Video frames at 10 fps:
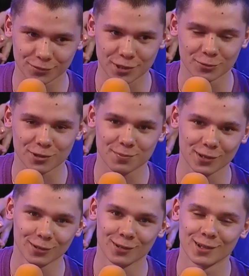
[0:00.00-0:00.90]
я не
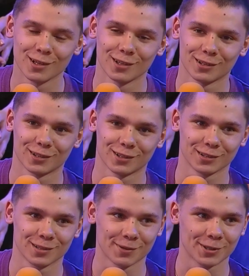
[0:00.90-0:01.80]
успел.
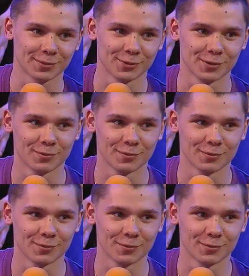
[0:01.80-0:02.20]
А, и поэтому